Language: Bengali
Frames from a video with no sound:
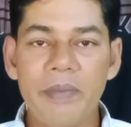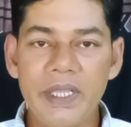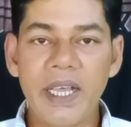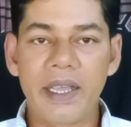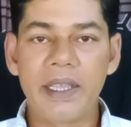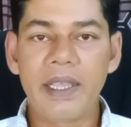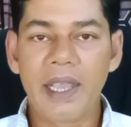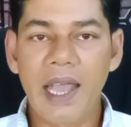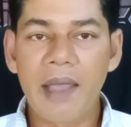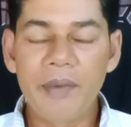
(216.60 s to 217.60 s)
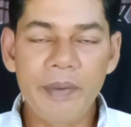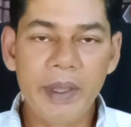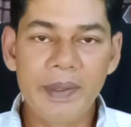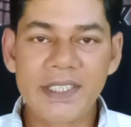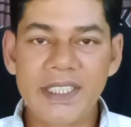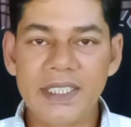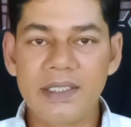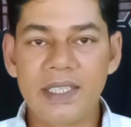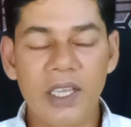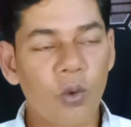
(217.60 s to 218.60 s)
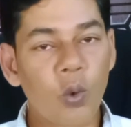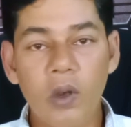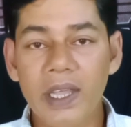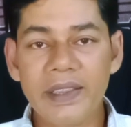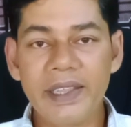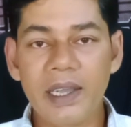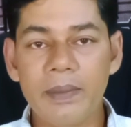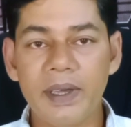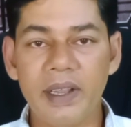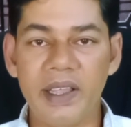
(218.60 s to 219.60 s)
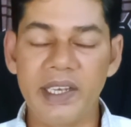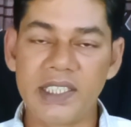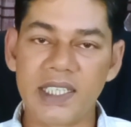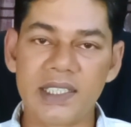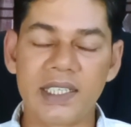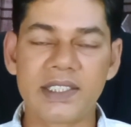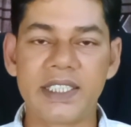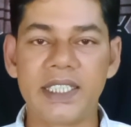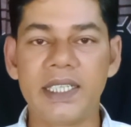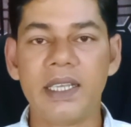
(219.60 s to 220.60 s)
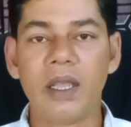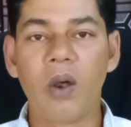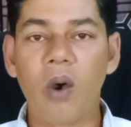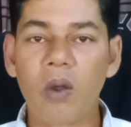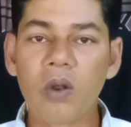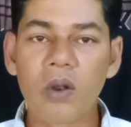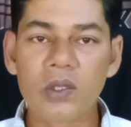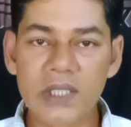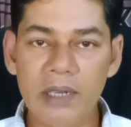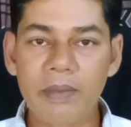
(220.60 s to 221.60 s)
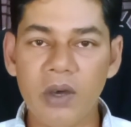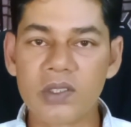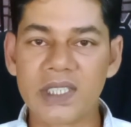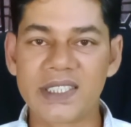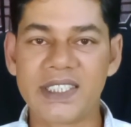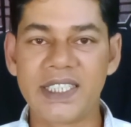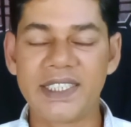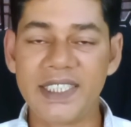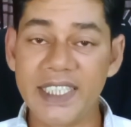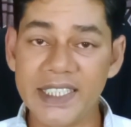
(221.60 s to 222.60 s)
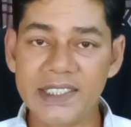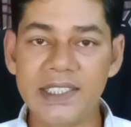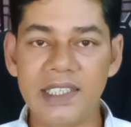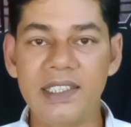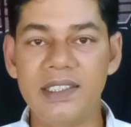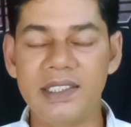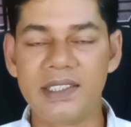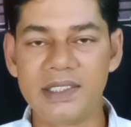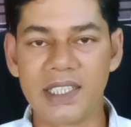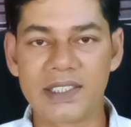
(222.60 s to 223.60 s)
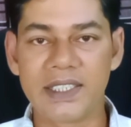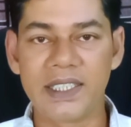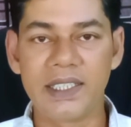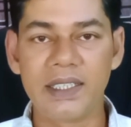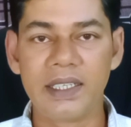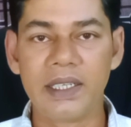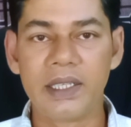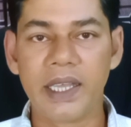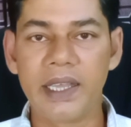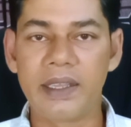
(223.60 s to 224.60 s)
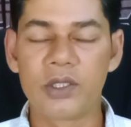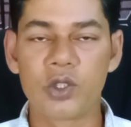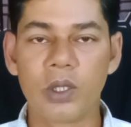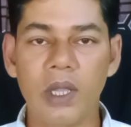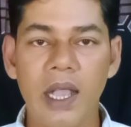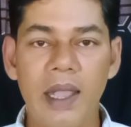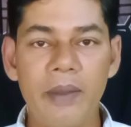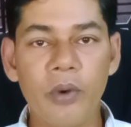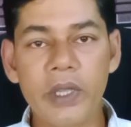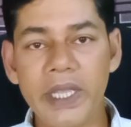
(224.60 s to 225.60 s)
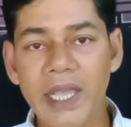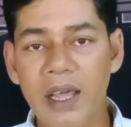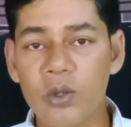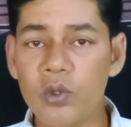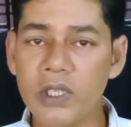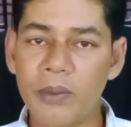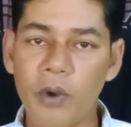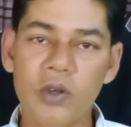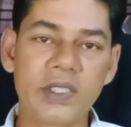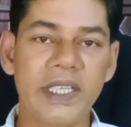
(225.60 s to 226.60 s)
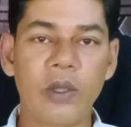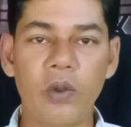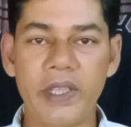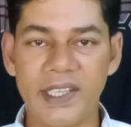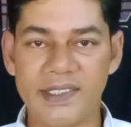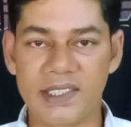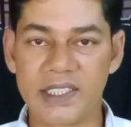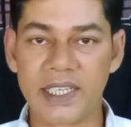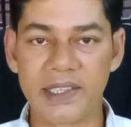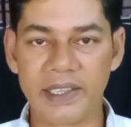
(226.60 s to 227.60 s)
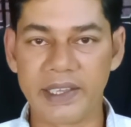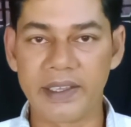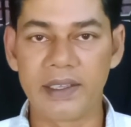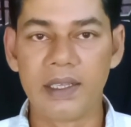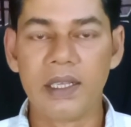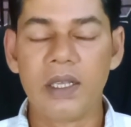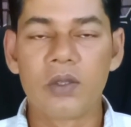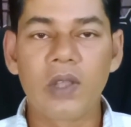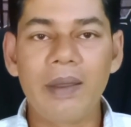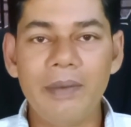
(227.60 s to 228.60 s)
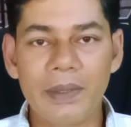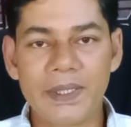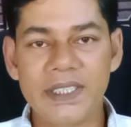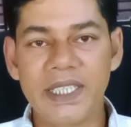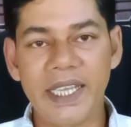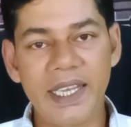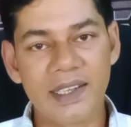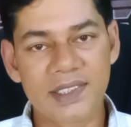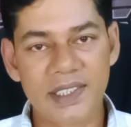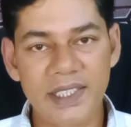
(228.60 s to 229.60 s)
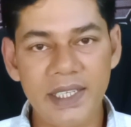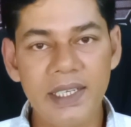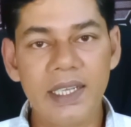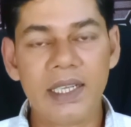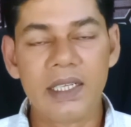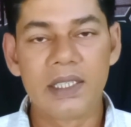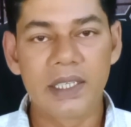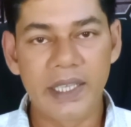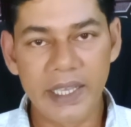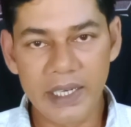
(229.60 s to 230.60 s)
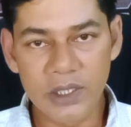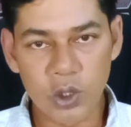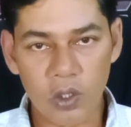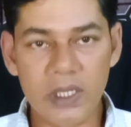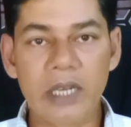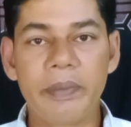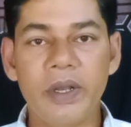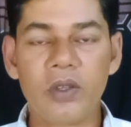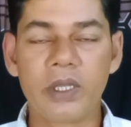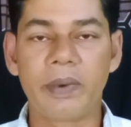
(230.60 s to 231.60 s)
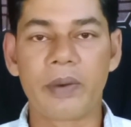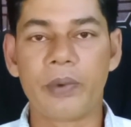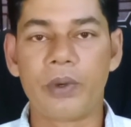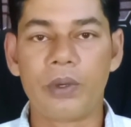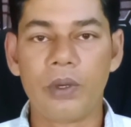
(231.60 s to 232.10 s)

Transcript: বিধায় আমি ভেবেছি ওখান দিয়ে আবার রিক্সা যাচ্ছে অন্য অন্য যানবাহন যাচ্ছে সিএনজি যাচ্ছে হ্যাঁ এবং কি আরও দুইটা মোটরসাইকেলও গিয়েছে সেখান থেকে তো আমি ভাবছি যে এই রাস্তা দিয়ে গেলে শর্টকাট বের হতে পারবো